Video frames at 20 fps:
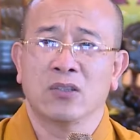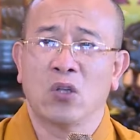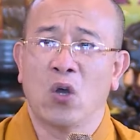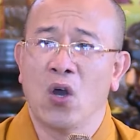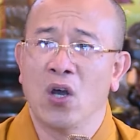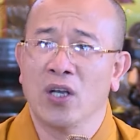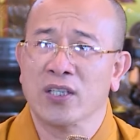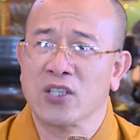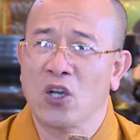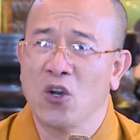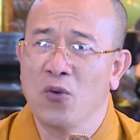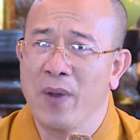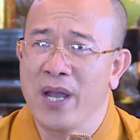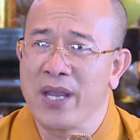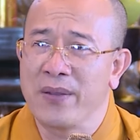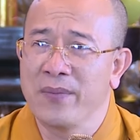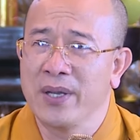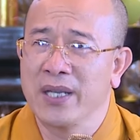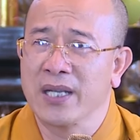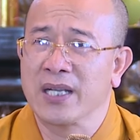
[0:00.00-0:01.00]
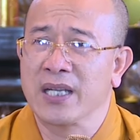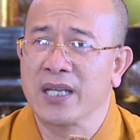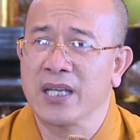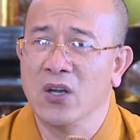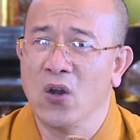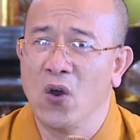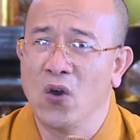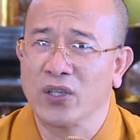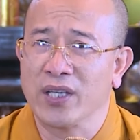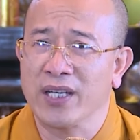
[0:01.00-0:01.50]
to sáu bảy mươi
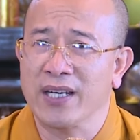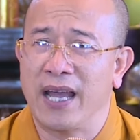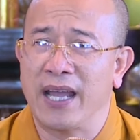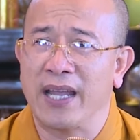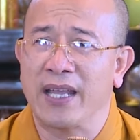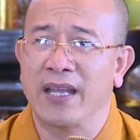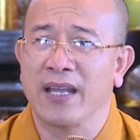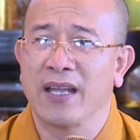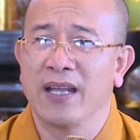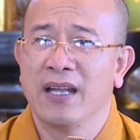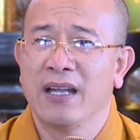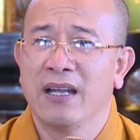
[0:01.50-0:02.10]
kg thế này